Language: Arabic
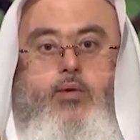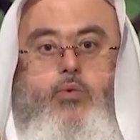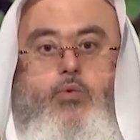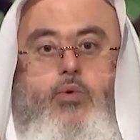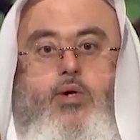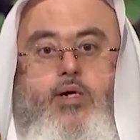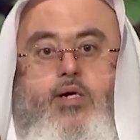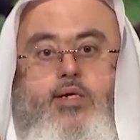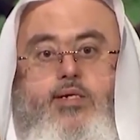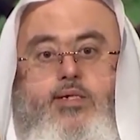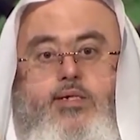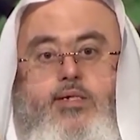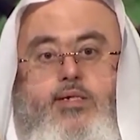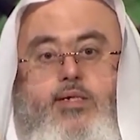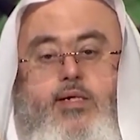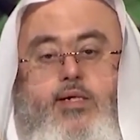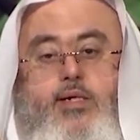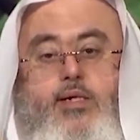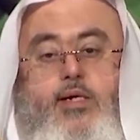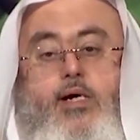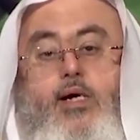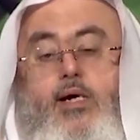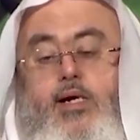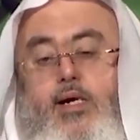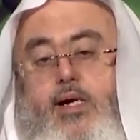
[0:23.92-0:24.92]
وقد
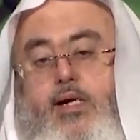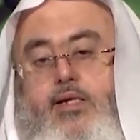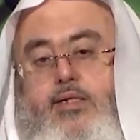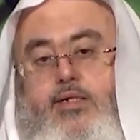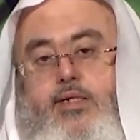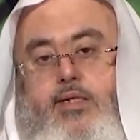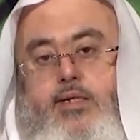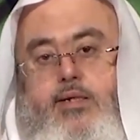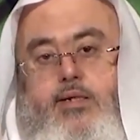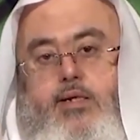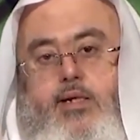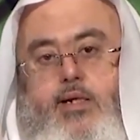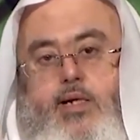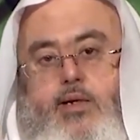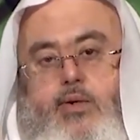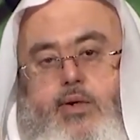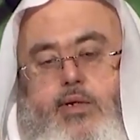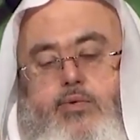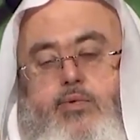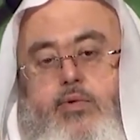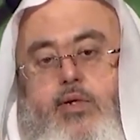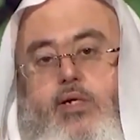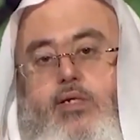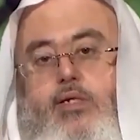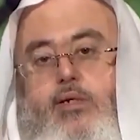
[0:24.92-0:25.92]
قال انس رضي الله
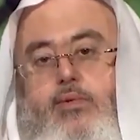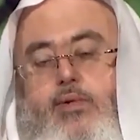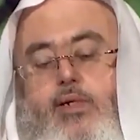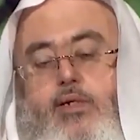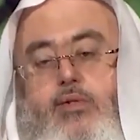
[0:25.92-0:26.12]
عنه قدم